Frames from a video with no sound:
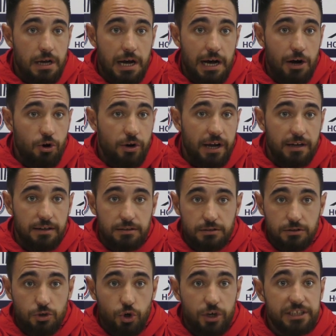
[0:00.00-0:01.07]

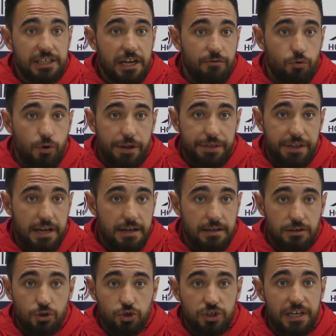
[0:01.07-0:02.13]
Ahora, con esta fuerza
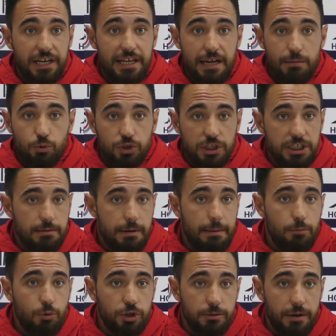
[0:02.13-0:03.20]
nos tiene que dar muchísima
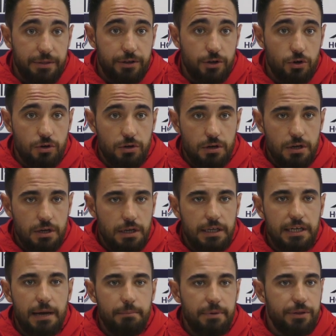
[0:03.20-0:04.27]
más motivación
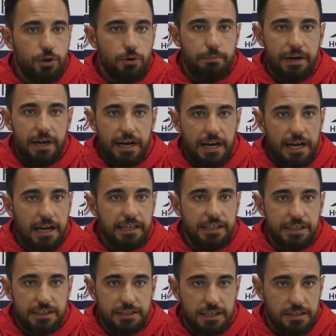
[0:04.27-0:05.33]
y ambición para ganar al
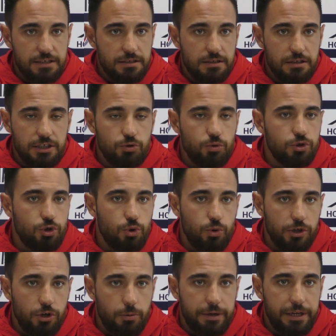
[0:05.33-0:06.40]
Lillescas, que es nuestro
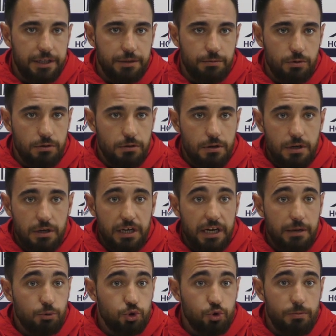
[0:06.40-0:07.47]
único objetivo.
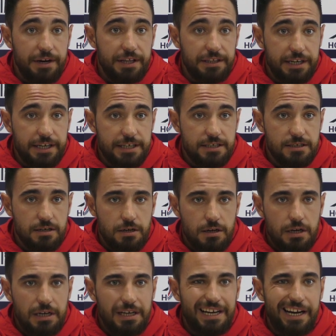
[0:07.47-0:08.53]
Queremos sumar de tres,
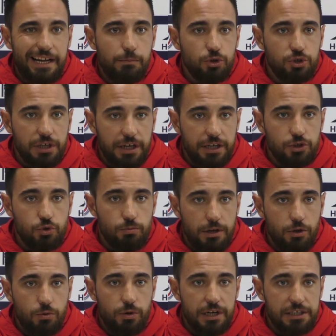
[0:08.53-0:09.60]
queremos seguir
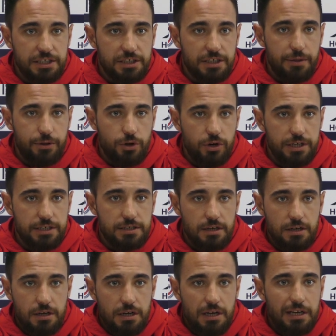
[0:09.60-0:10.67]
sumando buenas sensaciones,
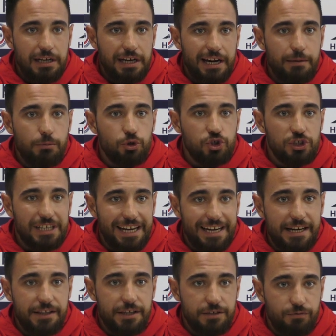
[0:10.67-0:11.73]
queremos
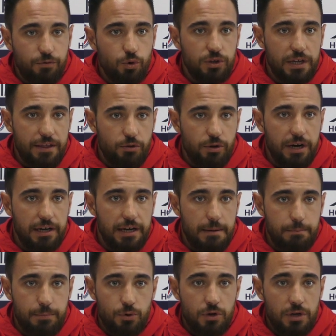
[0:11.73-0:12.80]
seguir disfrutando en el
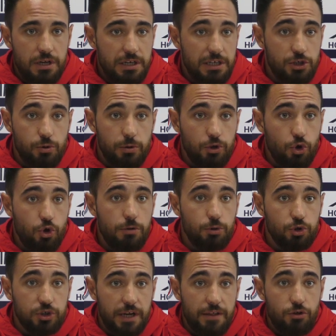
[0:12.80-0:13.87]
campo y sobre todo
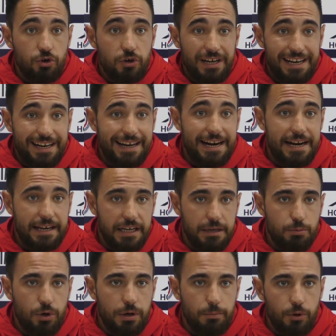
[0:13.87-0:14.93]
demostrando el gran
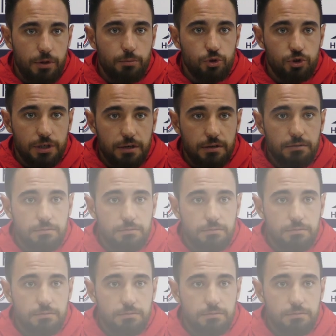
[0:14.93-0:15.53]
equipo que podemos ser.